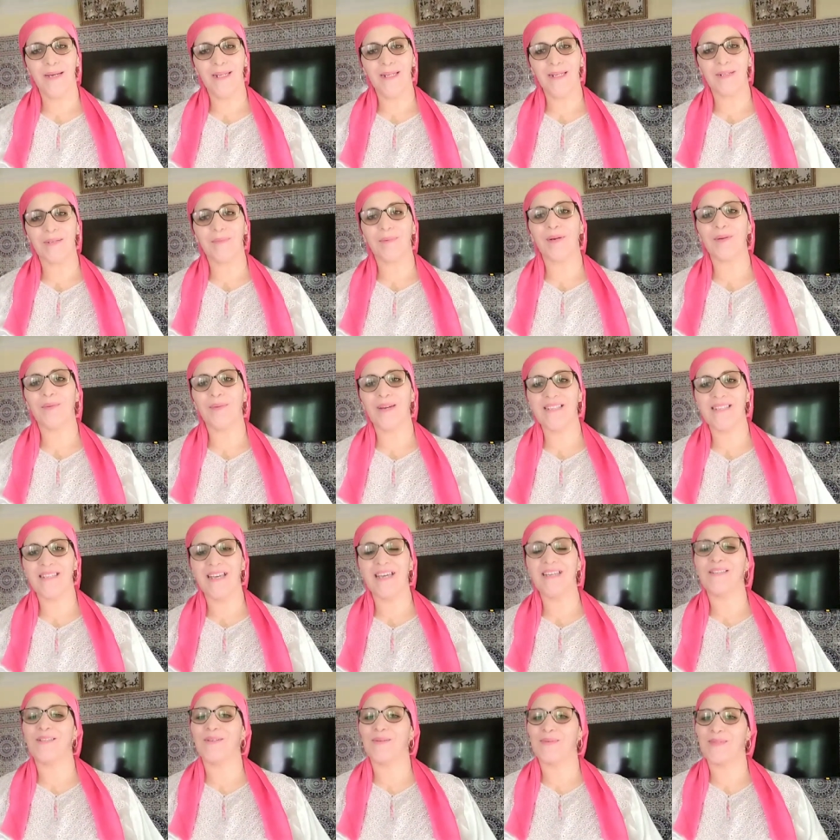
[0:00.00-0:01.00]
عليكم
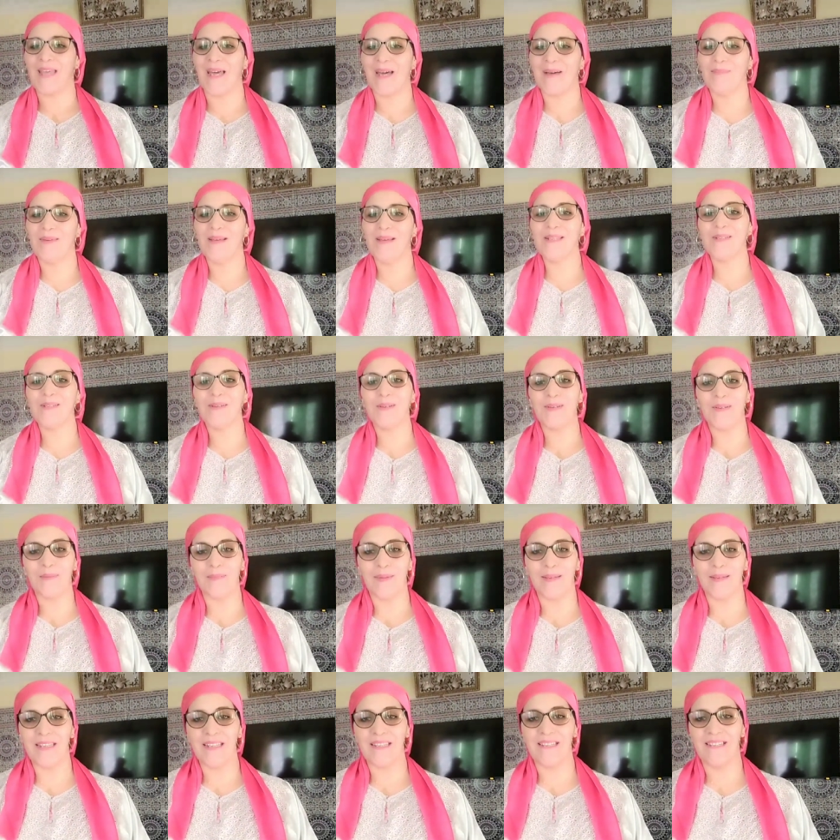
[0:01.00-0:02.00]
خواتاتي وصحاباتي
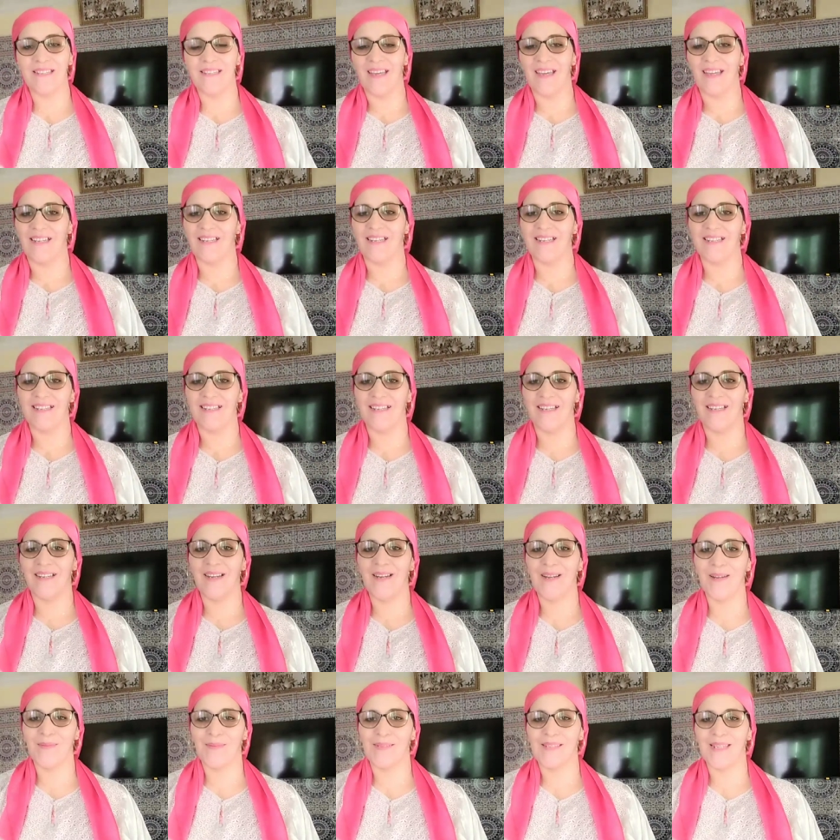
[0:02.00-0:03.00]
والكبيدات ديالي كي
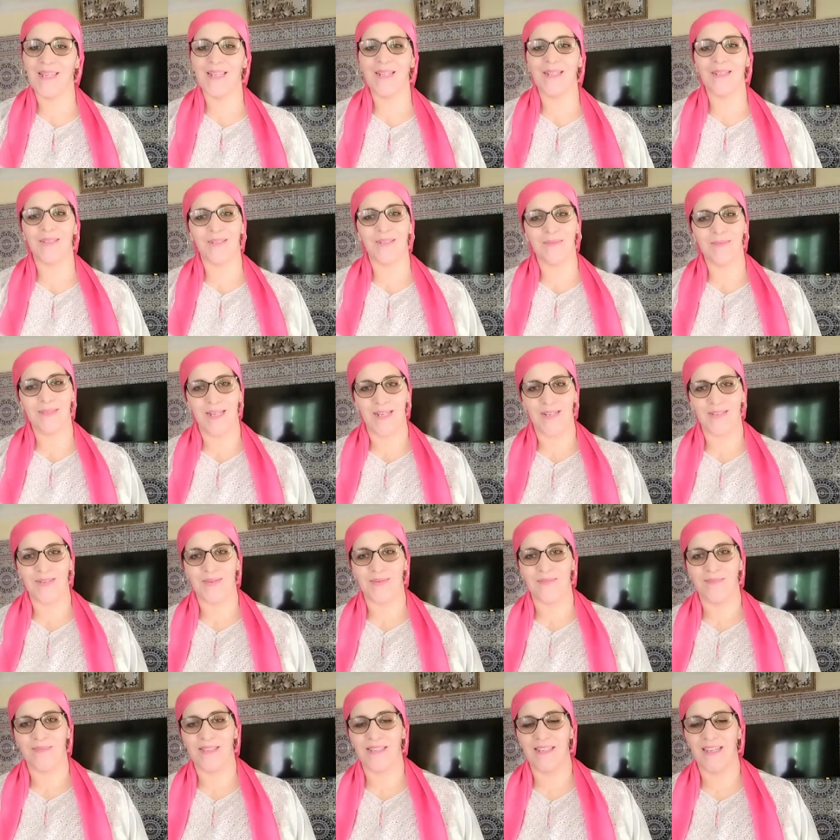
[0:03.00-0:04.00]
دايرين لاباس عليكم
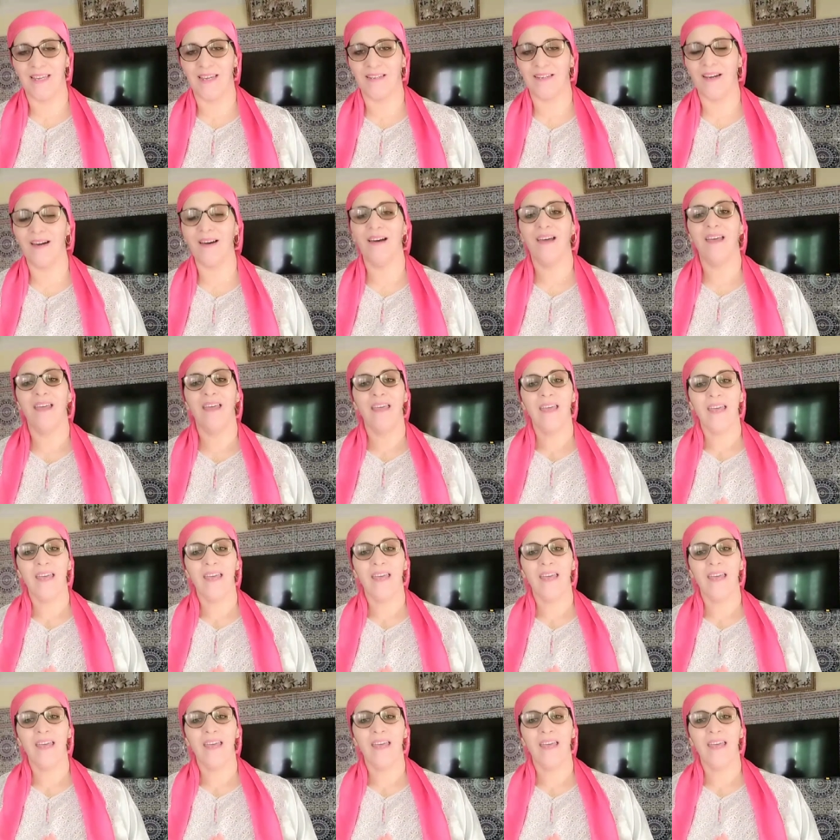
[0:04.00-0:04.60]
صحتكم مزيانه